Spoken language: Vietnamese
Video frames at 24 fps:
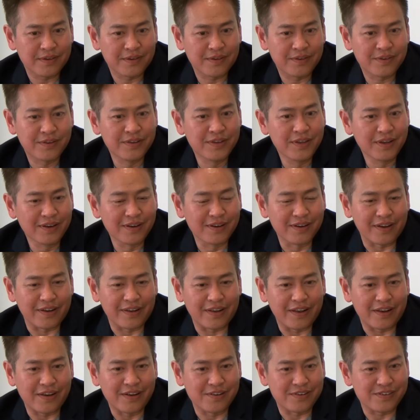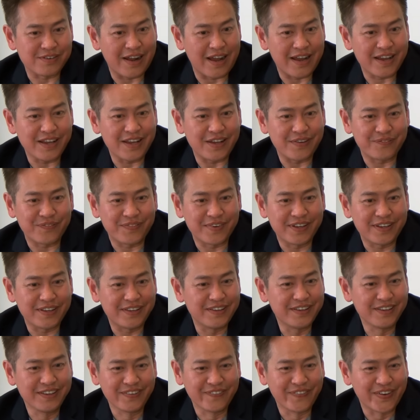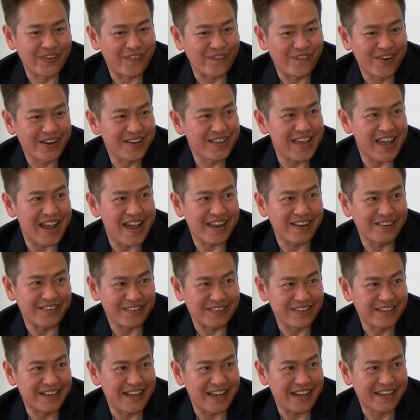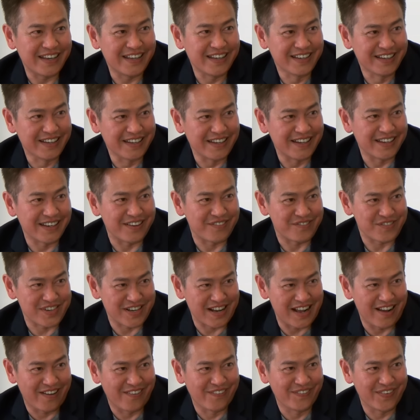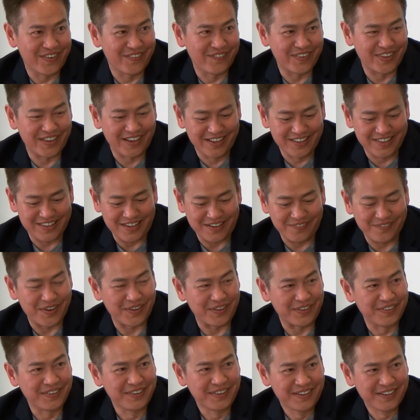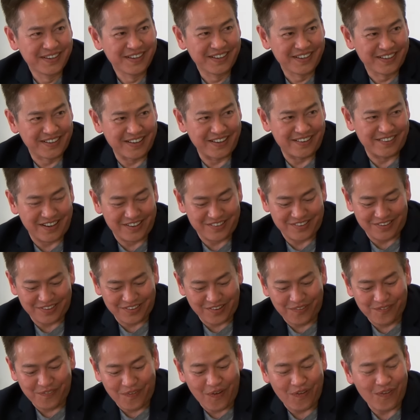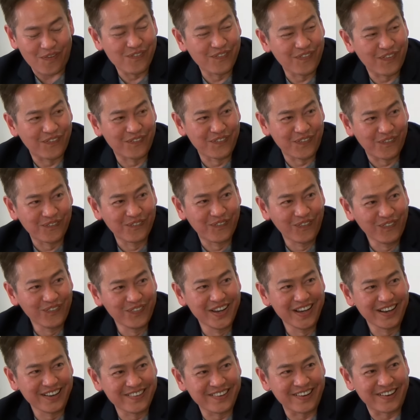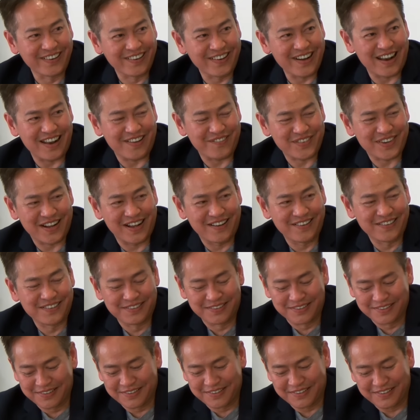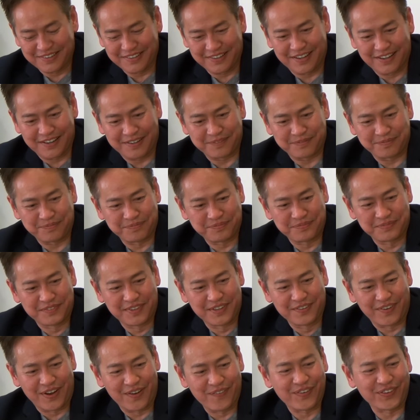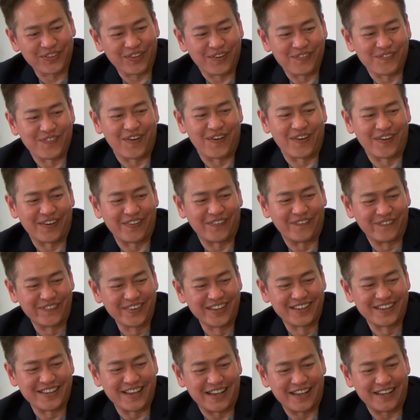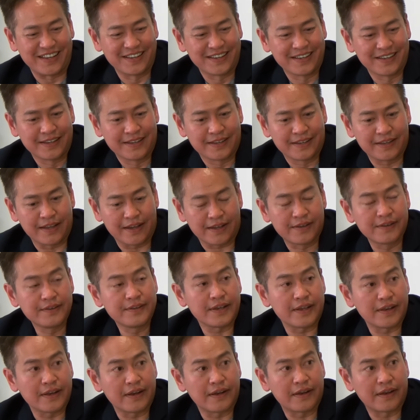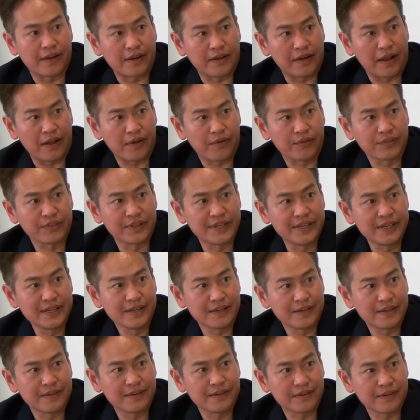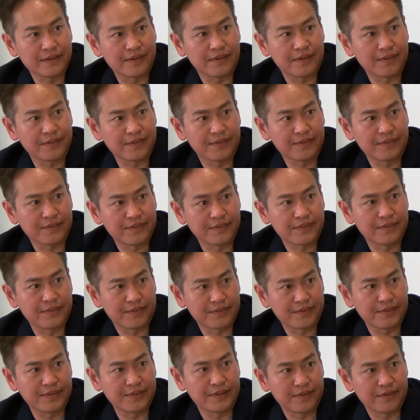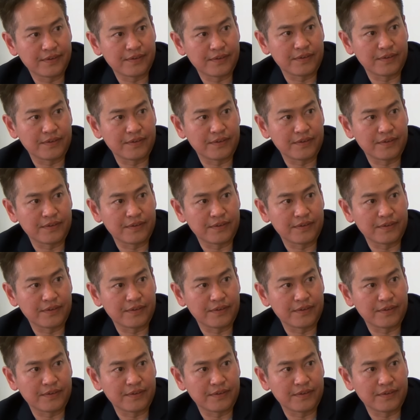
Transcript: thứ nhất là để được trải nghiệm đi với những nguyên thủ quốc gia hay được đi đây đi kia làm sao phải không những cái chuyện mà thì thật sự tò mò cũng cũng cũng muốn biết coi nó ra làm sao à, nhưng mà không có tò mò đủ như vậy nhạc thứ nhì là để, để có tiếng có, có, có, có tiếng